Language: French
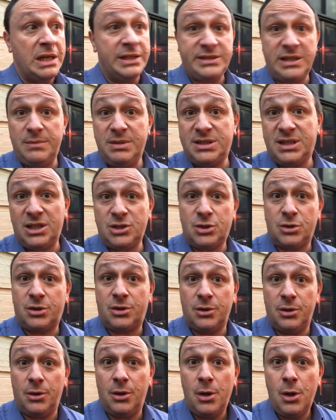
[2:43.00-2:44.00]
C'est le message
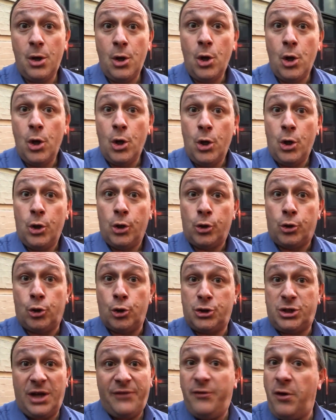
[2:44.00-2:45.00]
que,
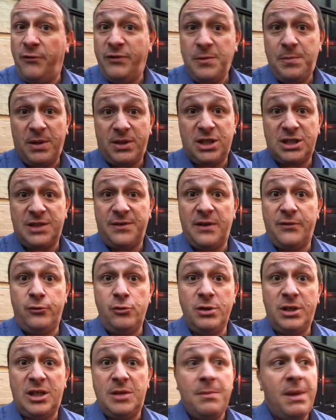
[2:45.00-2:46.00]
que j'avais envie de partager avec
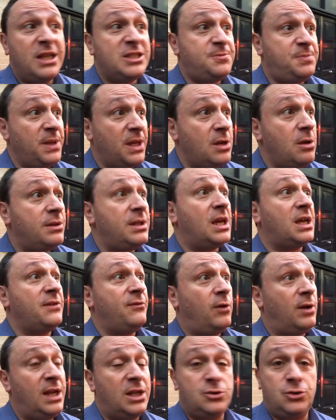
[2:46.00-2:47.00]
vous et qui m'a inspiré en
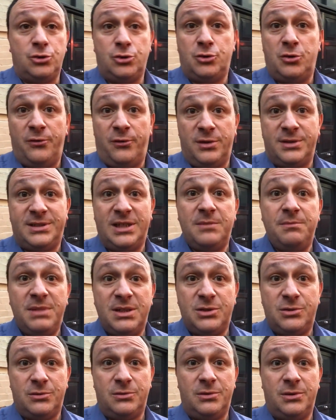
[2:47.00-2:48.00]
arrivant là, juste devant cette
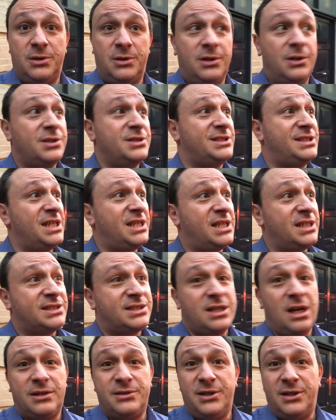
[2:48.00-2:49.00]
maison euh, Ziggy
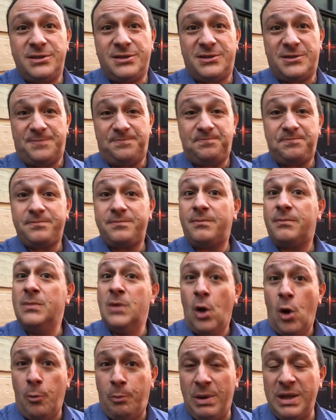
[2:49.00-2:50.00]
Stardust,
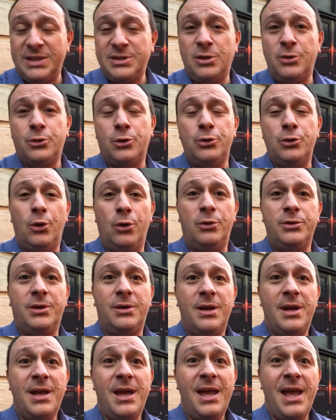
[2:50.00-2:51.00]
en plein centre de
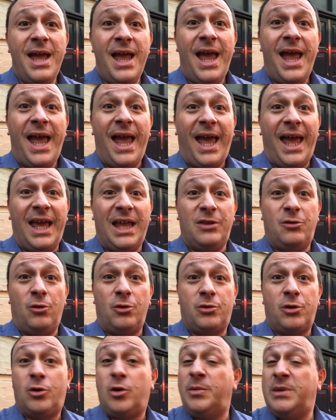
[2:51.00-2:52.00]
Londres. Et
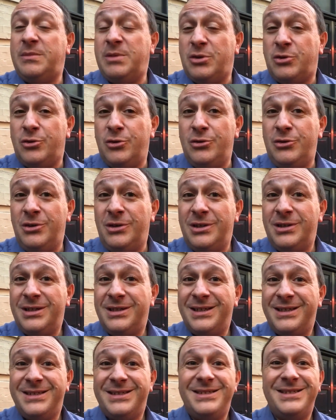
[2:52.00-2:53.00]
donc, comme d'habitude,
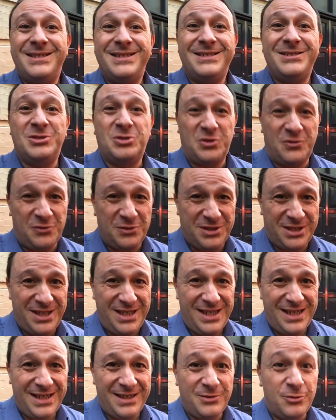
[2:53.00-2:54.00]
je vous
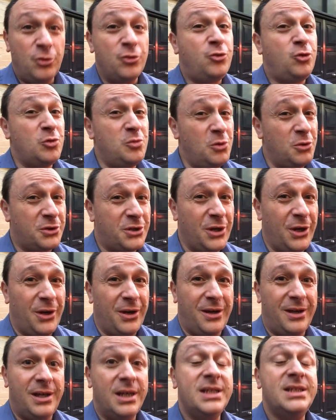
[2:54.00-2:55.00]
dis de tout mon
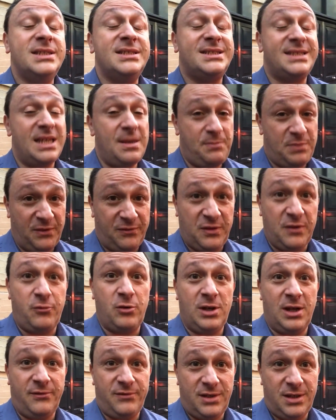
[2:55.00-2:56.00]
cœur,
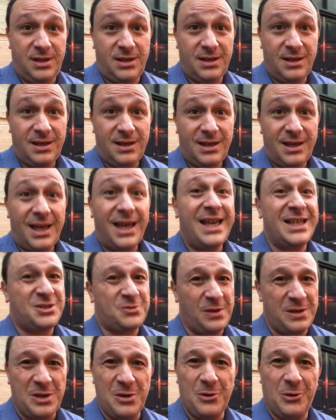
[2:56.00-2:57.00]
simplifiez-vous la vie et
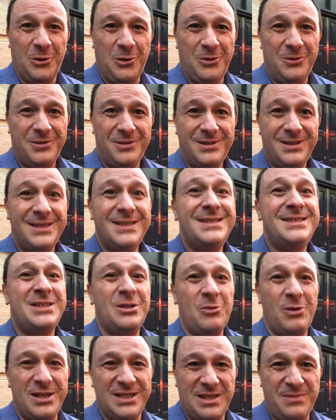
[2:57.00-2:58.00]
soyez heureux.
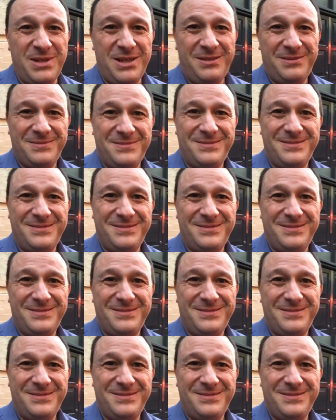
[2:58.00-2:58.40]
Salut les amis.